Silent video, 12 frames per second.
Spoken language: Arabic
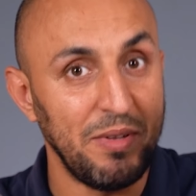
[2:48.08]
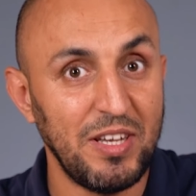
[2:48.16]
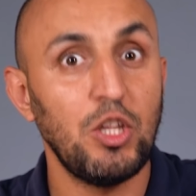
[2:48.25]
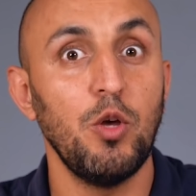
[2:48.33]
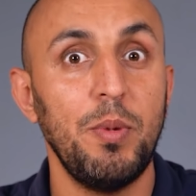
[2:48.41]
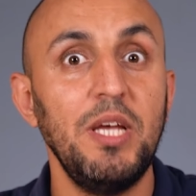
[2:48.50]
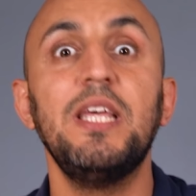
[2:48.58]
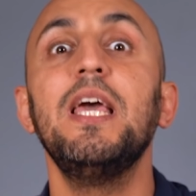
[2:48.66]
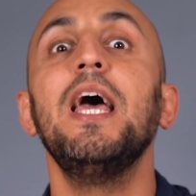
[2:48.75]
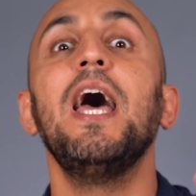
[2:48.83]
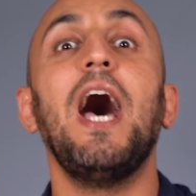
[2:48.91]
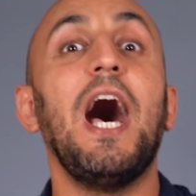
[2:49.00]
مسكته
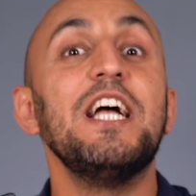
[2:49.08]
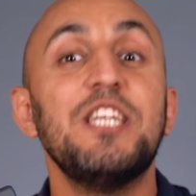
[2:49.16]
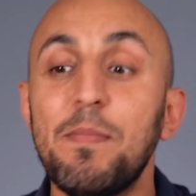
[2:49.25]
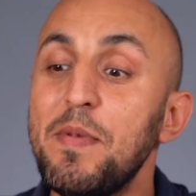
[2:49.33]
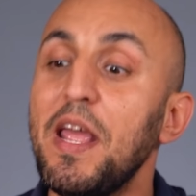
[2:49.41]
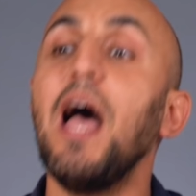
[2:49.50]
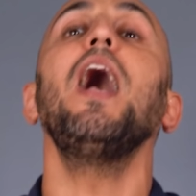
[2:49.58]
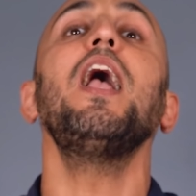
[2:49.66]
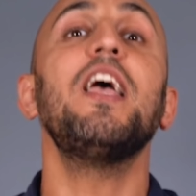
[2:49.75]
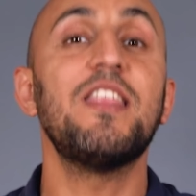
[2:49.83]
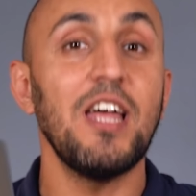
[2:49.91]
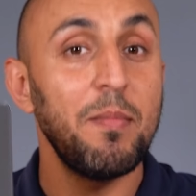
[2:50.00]
بايدي عجبني
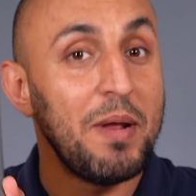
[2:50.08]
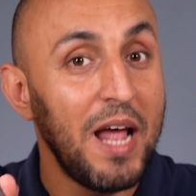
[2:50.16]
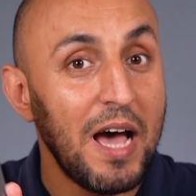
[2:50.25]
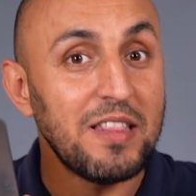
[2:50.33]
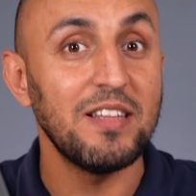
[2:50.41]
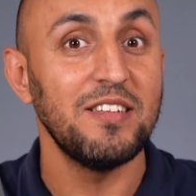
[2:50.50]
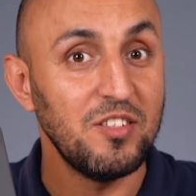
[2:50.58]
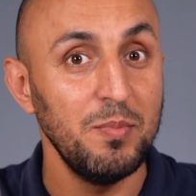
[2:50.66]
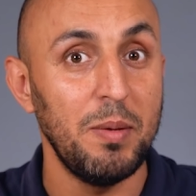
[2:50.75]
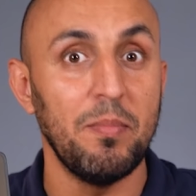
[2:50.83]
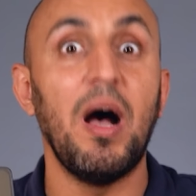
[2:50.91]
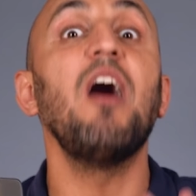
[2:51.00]
اكثر من هذا
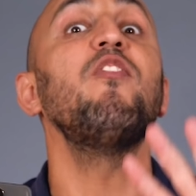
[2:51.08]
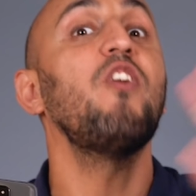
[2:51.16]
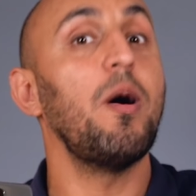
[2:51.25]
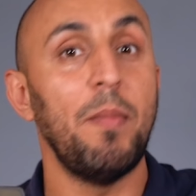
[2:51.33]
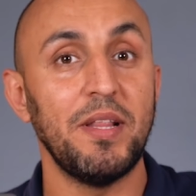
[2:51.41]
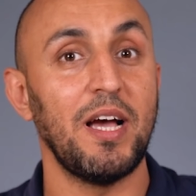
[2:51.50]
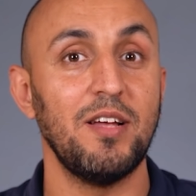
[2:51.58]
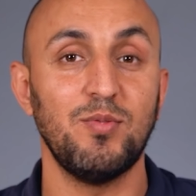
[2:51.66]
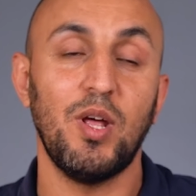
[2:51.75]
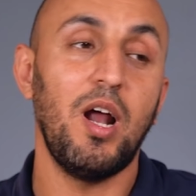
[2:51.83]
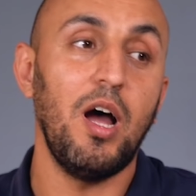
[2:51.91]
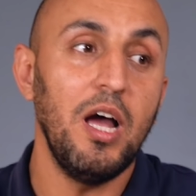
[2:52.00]
التصميم افخم هذاك
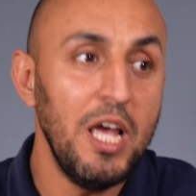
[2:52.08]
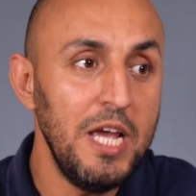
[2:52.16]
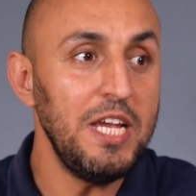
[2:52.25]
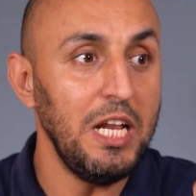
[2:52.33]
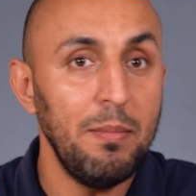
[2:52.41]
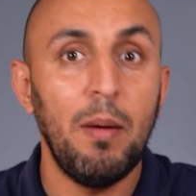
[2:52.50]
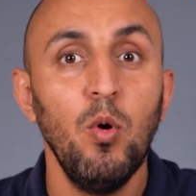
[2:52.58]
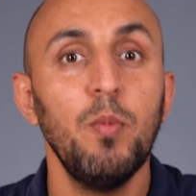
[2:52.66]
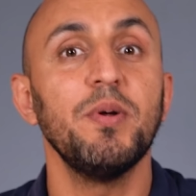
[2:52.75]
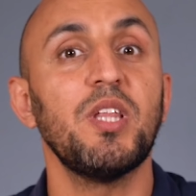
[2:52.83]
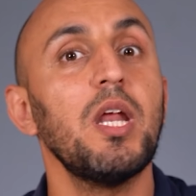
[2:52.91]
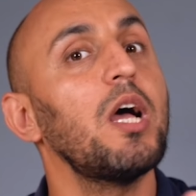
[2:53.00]
بصراحه يعني معمول
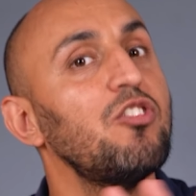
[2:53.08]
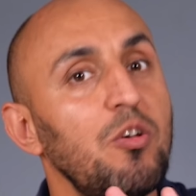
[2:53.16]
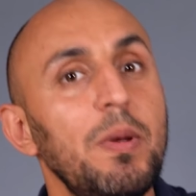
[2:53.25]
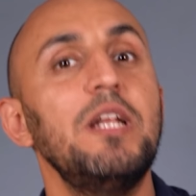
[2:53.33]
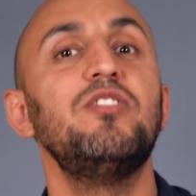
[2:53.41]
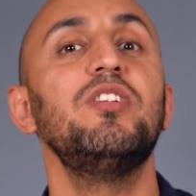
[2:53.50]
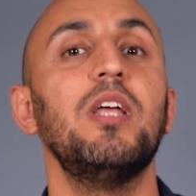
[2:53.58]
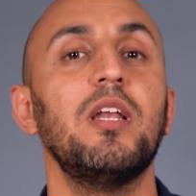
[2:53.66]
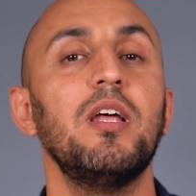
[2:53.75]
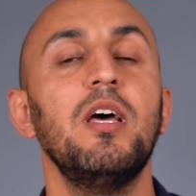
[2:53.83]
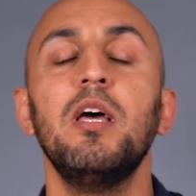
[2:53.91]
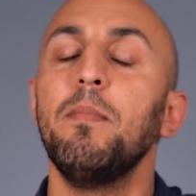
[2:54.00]
بطريقه جميله
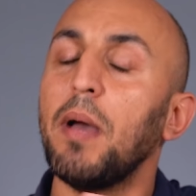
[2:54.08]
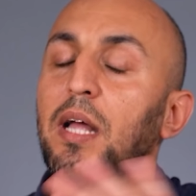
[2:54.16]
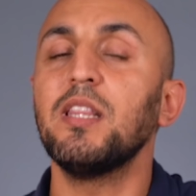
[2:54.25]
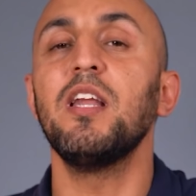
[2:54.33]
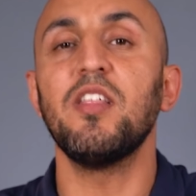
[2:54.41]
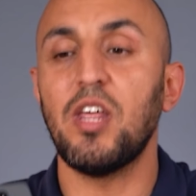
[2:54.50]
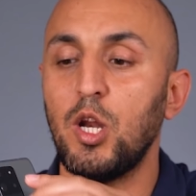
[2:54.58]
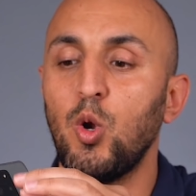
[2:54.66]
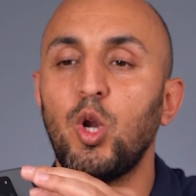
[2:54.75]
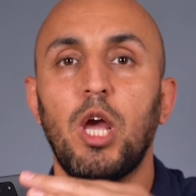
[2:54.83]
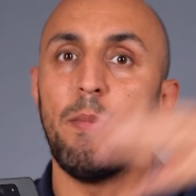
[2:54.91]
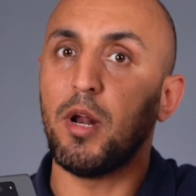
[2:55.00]
جدا بغض النظر
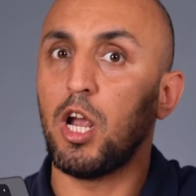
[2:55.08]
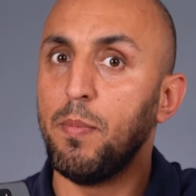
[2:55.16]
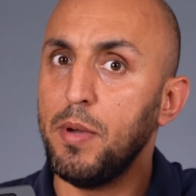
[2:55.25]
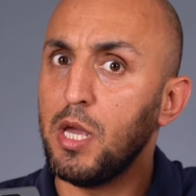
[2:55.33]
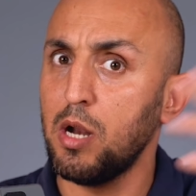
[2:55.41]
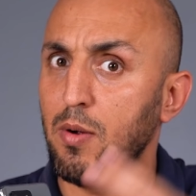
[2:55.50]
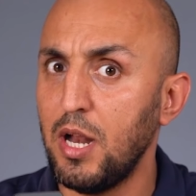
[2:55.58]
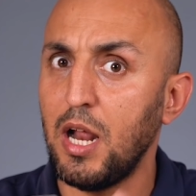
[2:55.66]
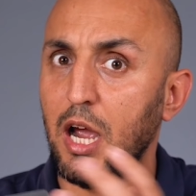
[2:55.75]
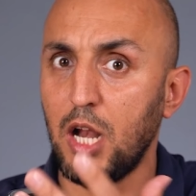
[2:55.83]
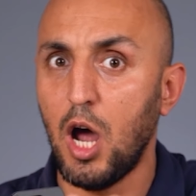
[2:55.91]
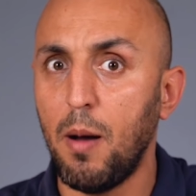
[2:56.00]
انه الكاميرا كبيره ولا
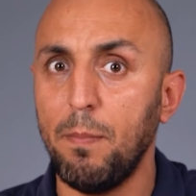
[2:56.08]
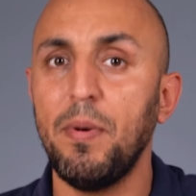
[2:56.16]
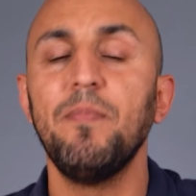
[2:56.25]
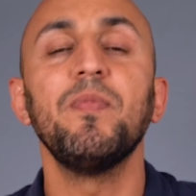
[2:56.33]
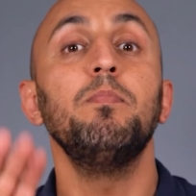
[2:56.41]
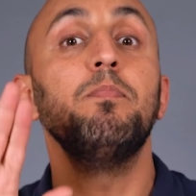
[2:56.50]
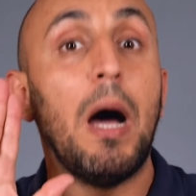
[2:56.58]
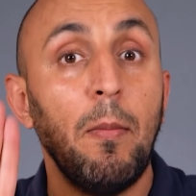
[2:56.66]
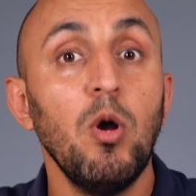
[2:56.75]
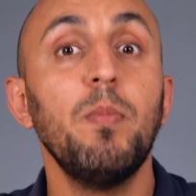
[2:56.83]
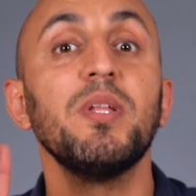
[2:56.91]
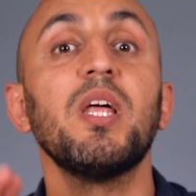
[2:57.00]
لا الهامب
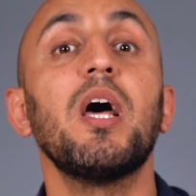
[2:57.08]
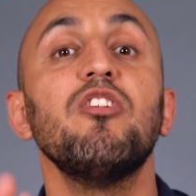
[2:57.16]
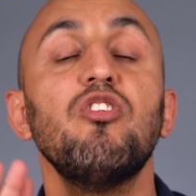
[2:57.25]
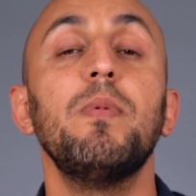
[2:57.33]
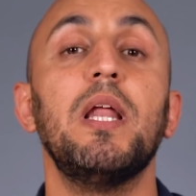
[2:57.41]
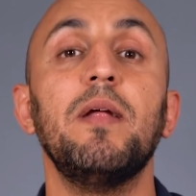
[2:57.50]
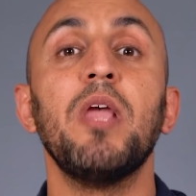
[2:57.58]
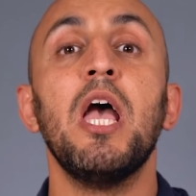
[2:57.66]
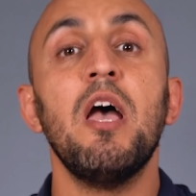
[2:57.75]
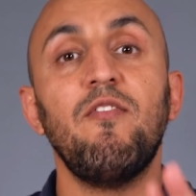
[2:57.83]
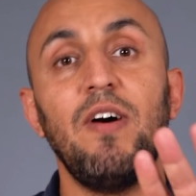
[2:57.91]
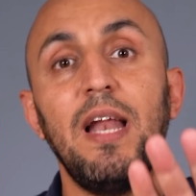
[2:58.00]
معمول بطريقه جميله
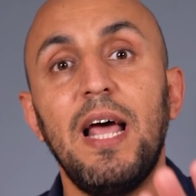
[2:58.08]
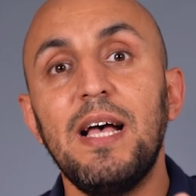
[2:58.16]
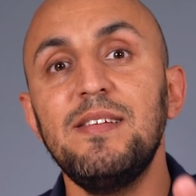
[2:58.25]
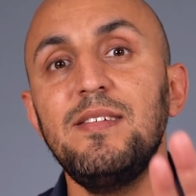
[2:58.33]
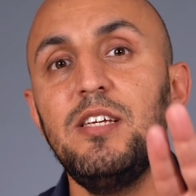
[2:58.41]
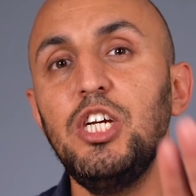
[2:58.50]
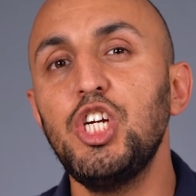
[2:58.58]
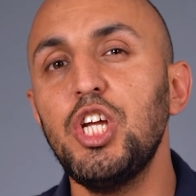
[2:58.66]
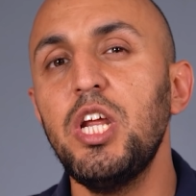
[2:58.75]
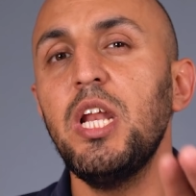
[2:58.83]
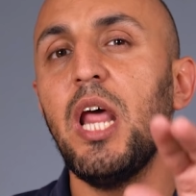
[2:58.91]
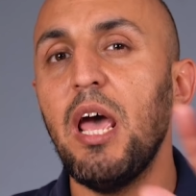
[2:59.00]
فالاس
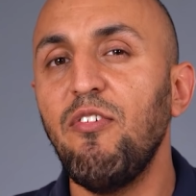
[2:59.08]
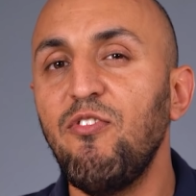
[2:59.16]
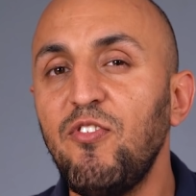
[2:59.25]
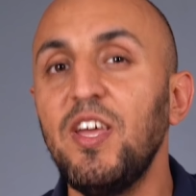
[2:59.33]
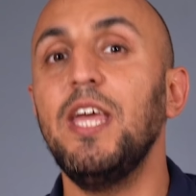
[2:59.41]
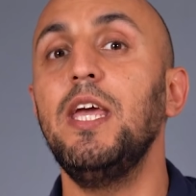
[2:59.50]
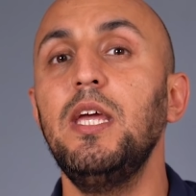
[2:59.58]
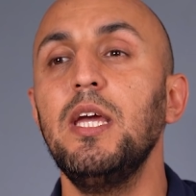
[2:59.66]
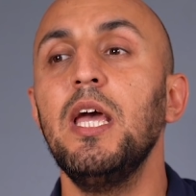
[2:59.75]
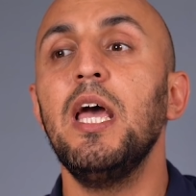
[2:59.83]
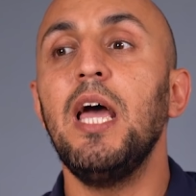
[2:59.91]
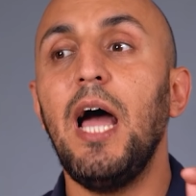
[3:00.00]
20 اف اي
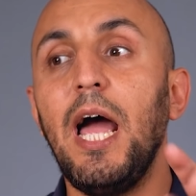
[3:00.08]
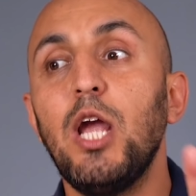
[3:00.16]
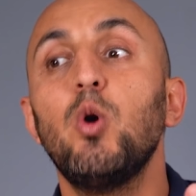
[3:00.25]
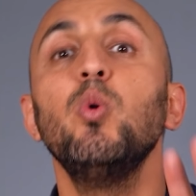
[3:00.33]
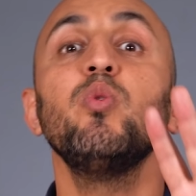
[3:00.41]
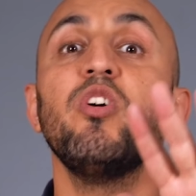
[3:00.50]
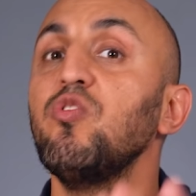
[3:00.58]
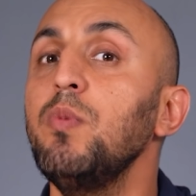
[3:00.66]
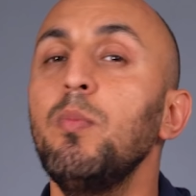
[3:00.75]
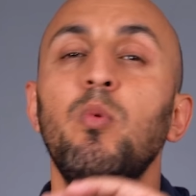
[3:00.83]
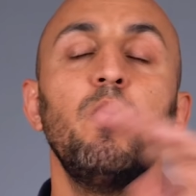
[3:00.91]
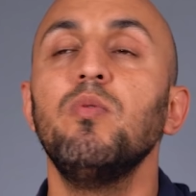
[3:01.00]
حيكون
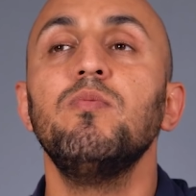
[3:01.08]
تصميمه